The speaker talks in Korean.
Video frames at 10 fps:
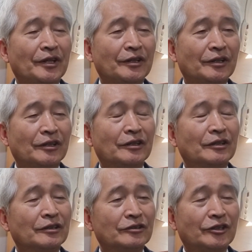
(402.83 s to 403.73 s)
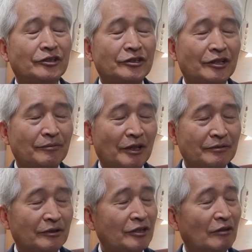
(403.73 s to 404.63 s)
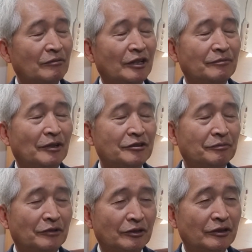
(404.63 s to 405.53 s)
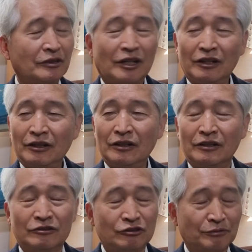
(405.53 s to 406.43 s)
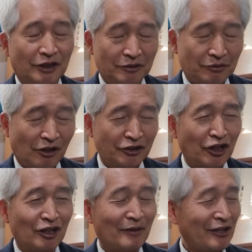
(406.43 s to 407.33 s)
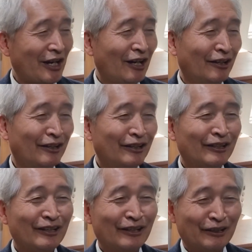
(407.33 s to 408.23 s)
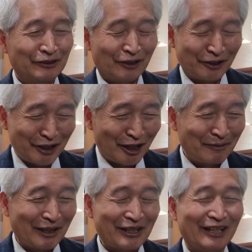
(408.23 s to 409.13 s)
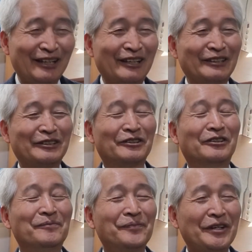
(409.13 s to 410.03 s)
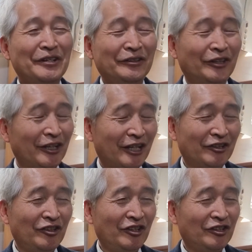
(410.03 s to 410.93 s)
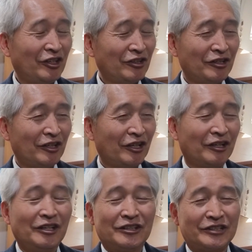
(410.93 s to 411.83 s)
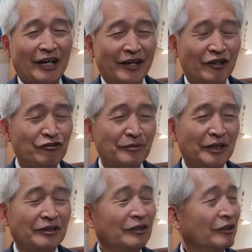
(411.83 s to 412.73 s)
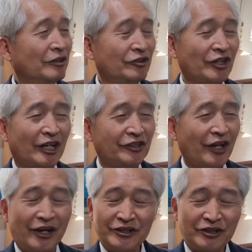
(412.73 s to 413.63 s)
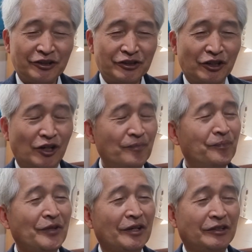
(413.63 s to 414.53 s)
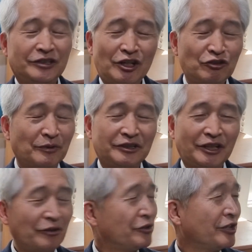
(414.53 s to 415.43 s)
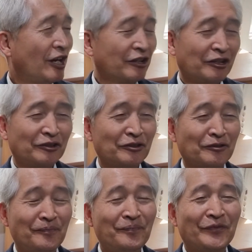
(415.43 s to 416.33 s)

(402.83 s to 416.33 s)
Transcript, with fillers: 예, 제자들에게 마지막으로 당부한 말씀이 뭐예요? 야, 24시 성령을 받으라! 어, 성령을 받으라! 그리고 너희가 네 죄든지 사여주면 그 죄가 사여질 것이고 그대로 두면 그대로 있으리라 그랬거든요.